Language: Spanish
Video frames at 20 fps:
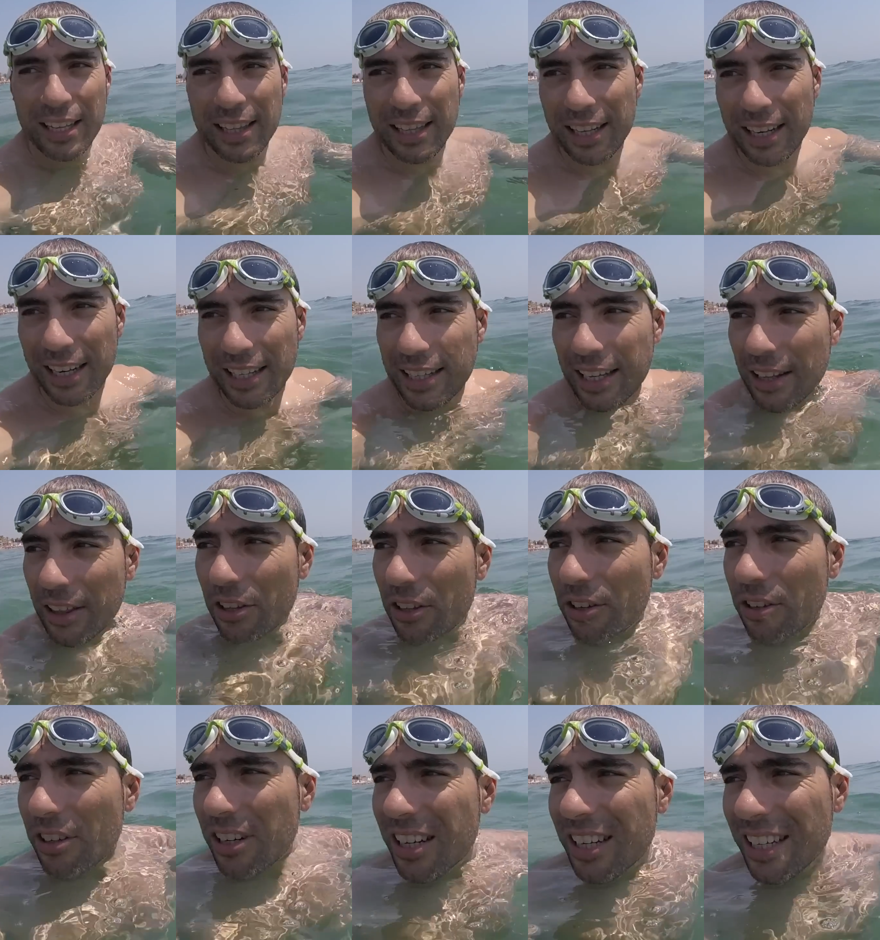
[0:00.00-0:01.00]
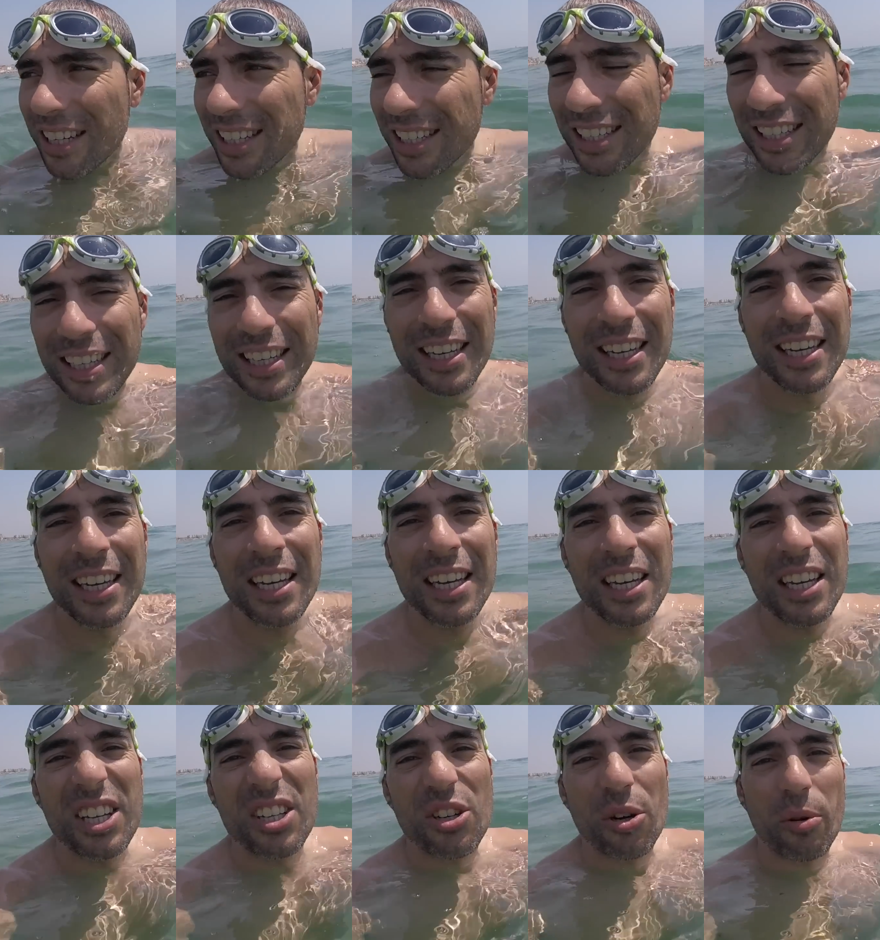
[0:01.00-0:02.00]
de natación
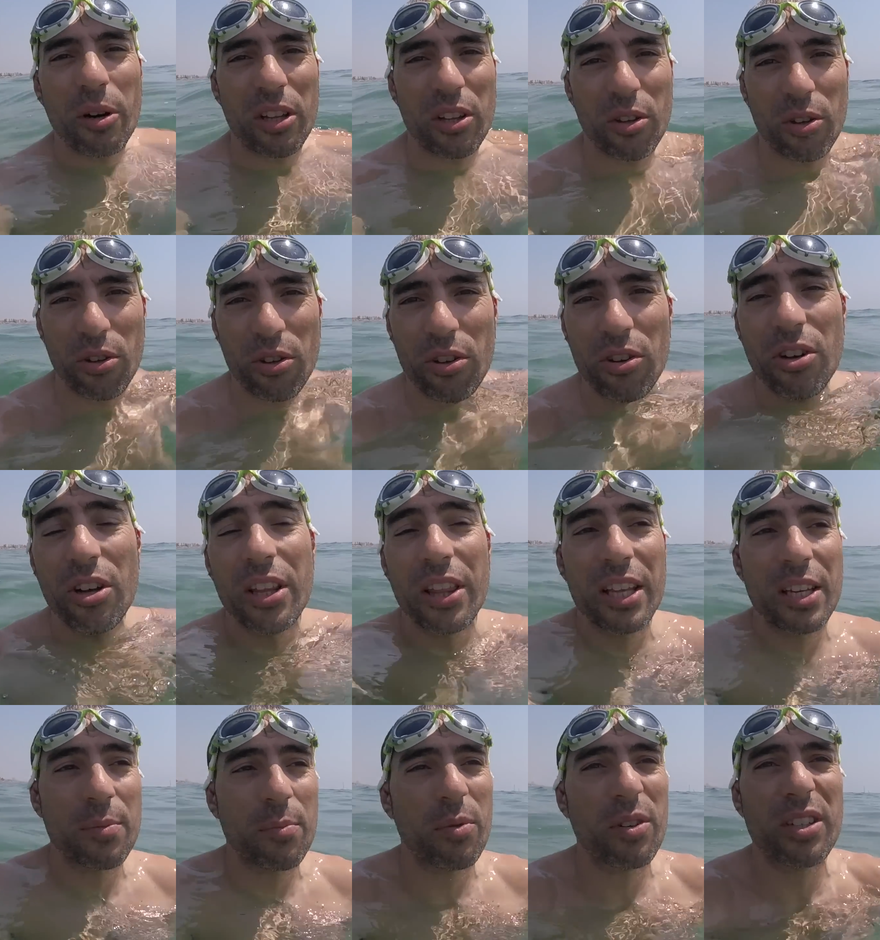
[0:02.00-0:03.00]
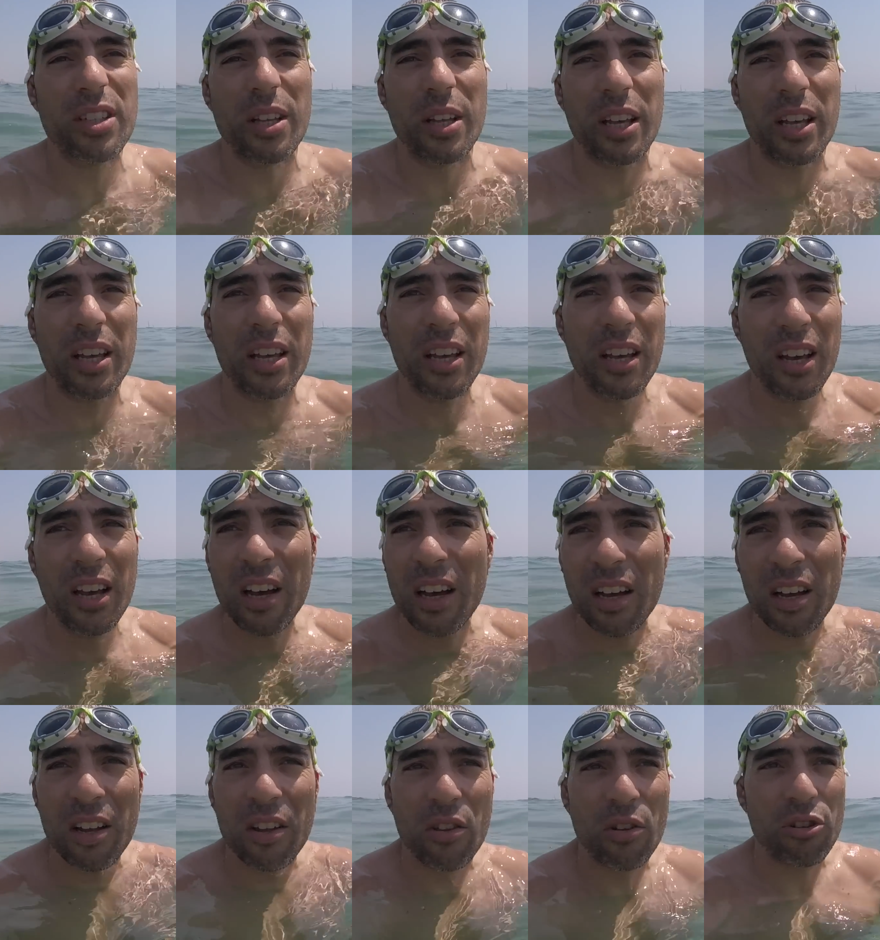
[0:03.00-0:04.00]
y sobre todo después de,
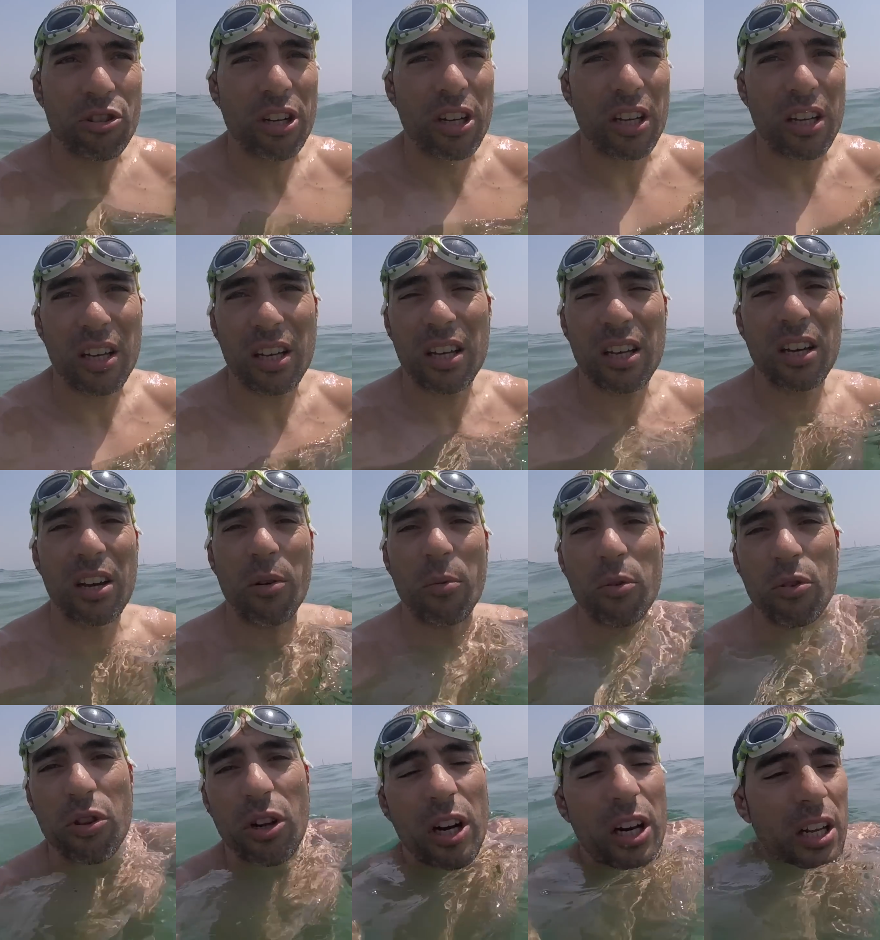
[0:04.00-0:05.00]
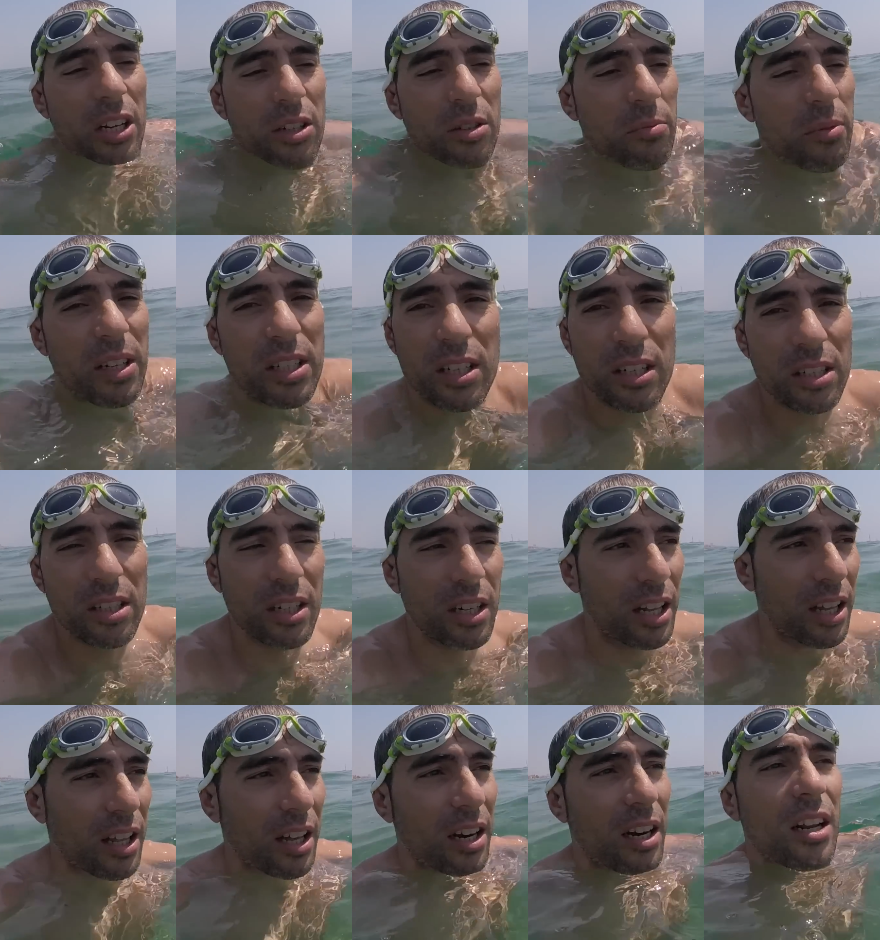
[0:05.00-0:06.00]
no sé, como tres meses sin
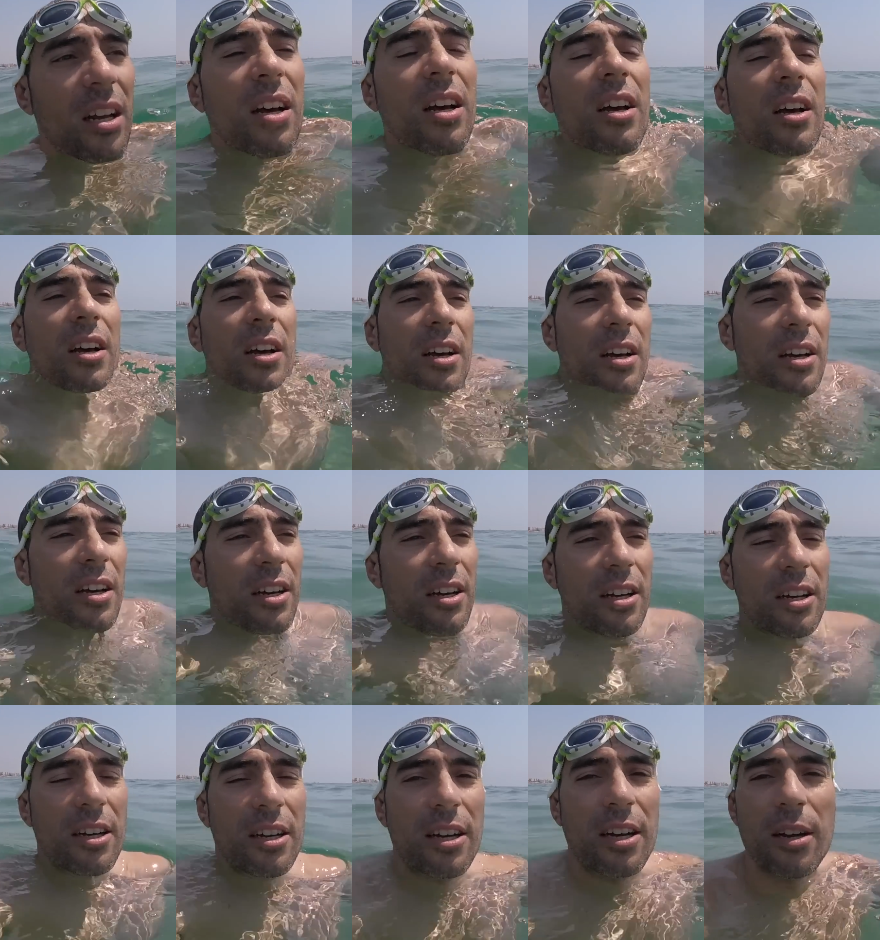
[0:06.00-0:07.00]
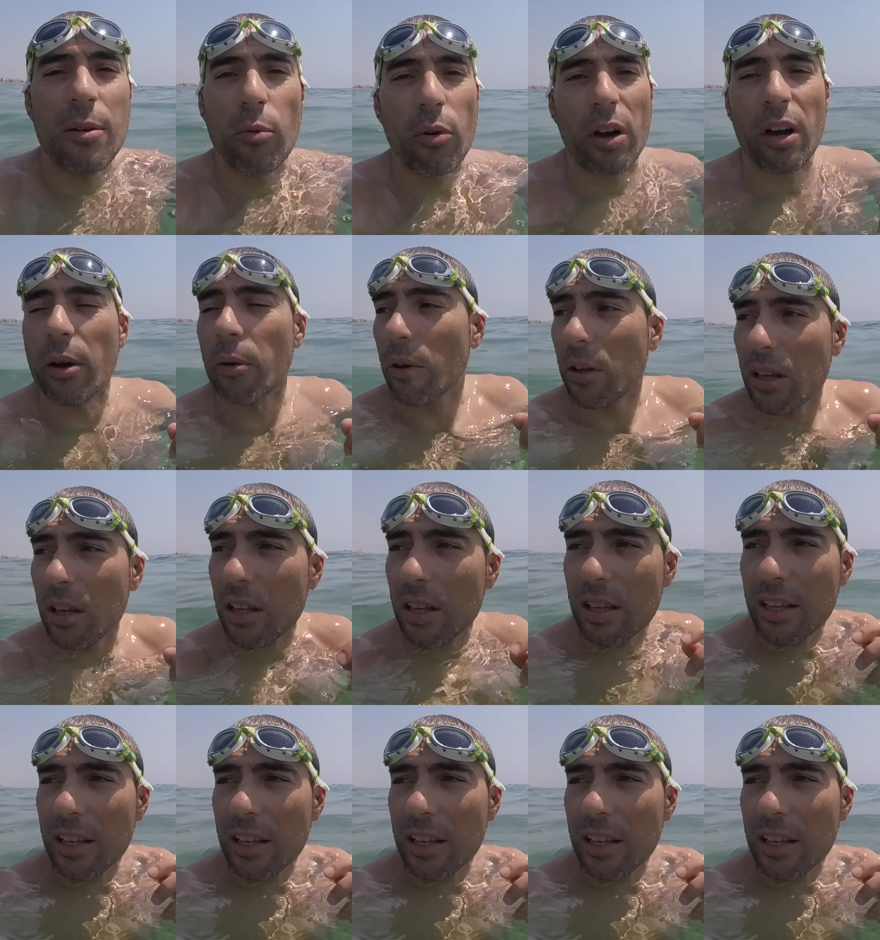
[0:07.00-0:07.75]
nadar. Muy heavy.